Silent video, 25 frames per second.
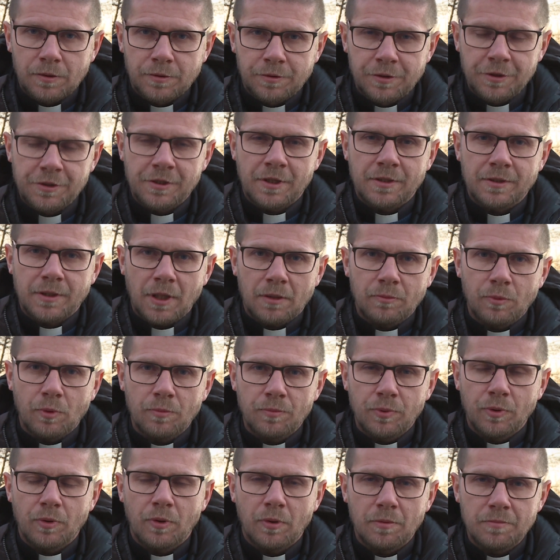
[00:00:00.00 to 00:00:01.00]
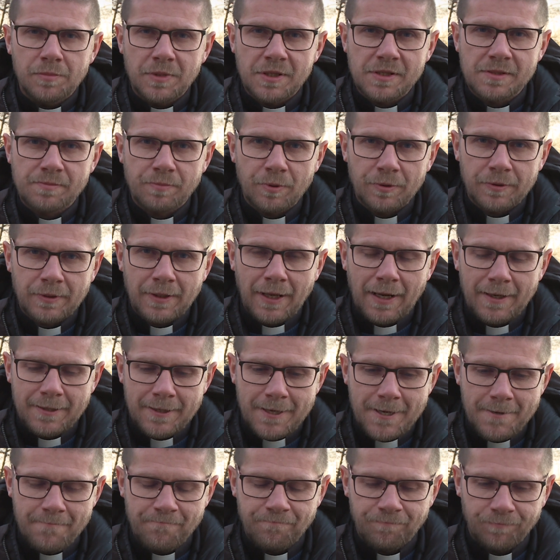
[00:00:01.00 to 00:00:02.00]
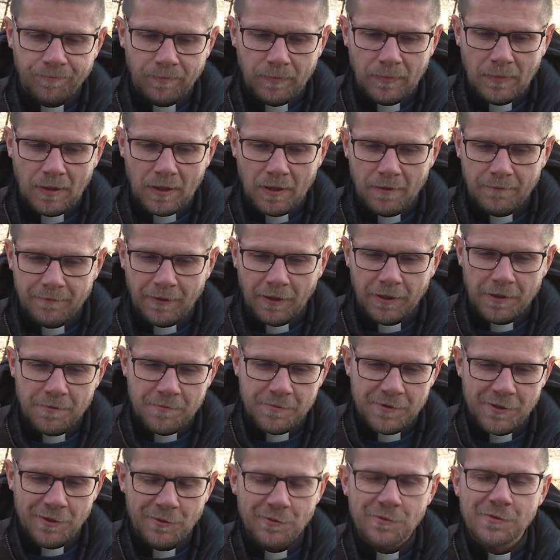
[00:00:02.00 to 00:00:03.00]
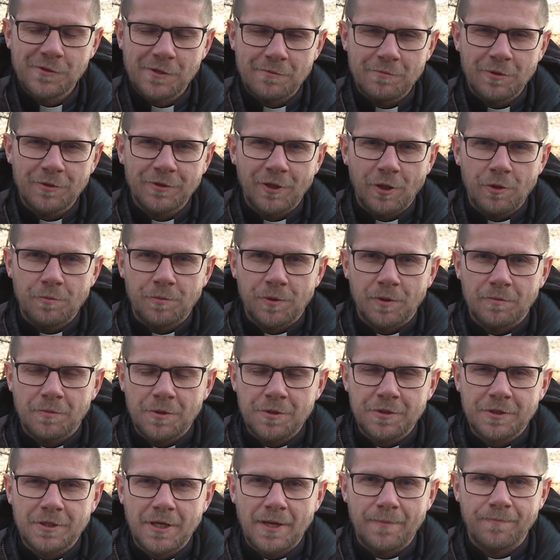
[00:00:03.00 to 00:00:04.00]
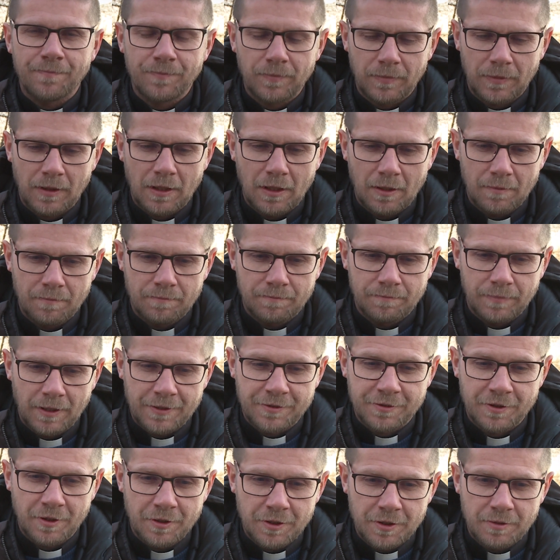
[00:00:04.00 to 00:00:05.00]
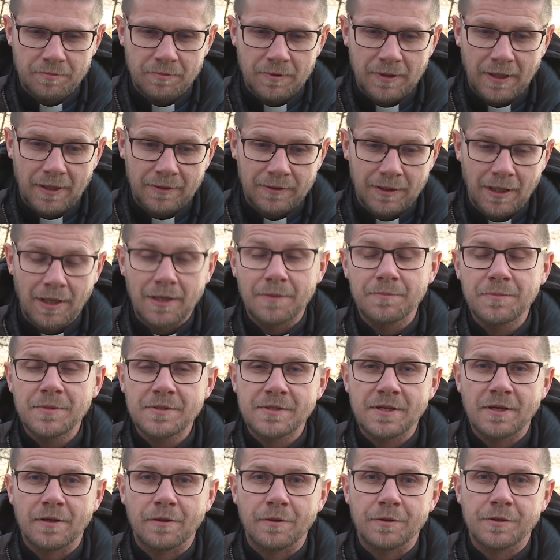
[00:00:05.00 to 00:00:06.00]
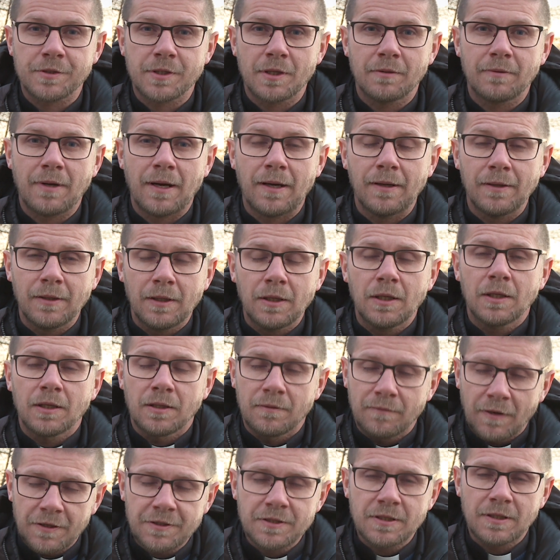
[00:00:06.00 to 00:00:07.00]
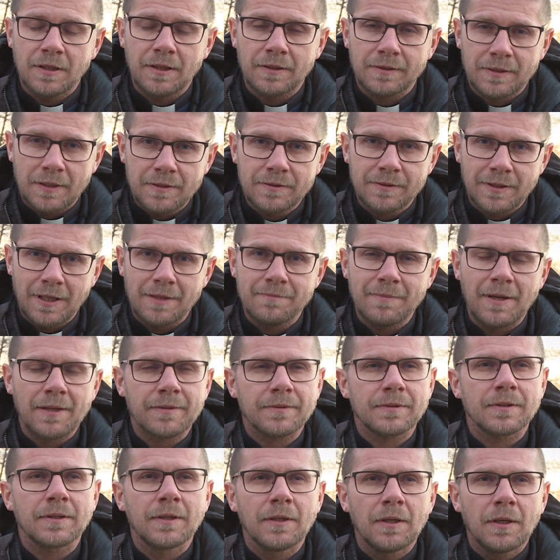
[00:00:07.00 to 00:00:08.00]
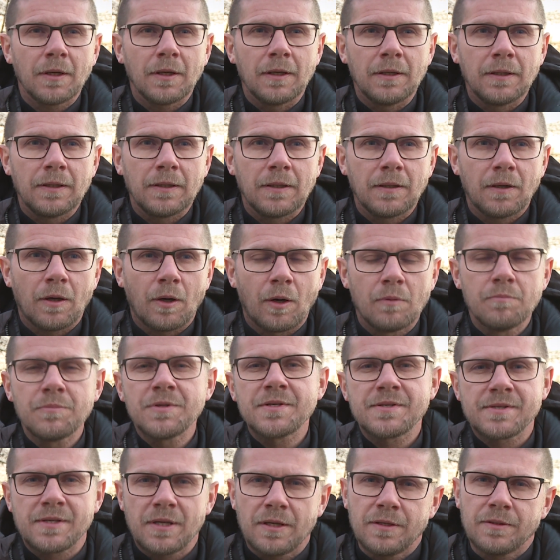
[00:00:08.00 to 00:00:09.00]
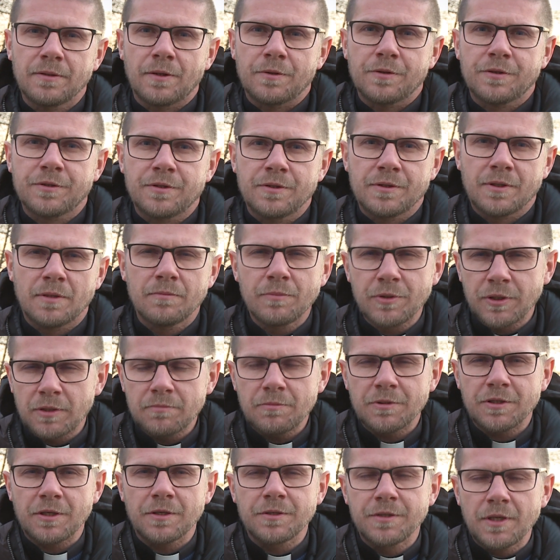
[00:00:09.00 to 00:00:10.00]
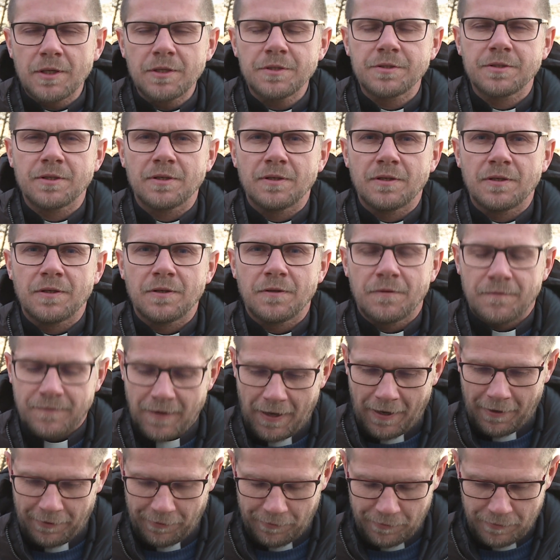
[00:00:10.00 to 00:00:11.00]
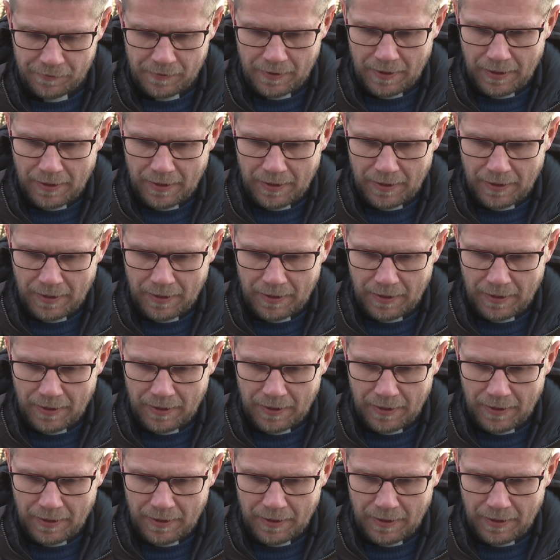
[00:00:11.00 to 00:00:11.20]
Tydzień temu było u mnie spotkanie mm, w takim cyklu Sobota u proboszcza. Mm, patrzyliśmy na tajemnice Kościoła i właśnie na ten temat y, o misyjności, że musimy się dzielić y, wiarą.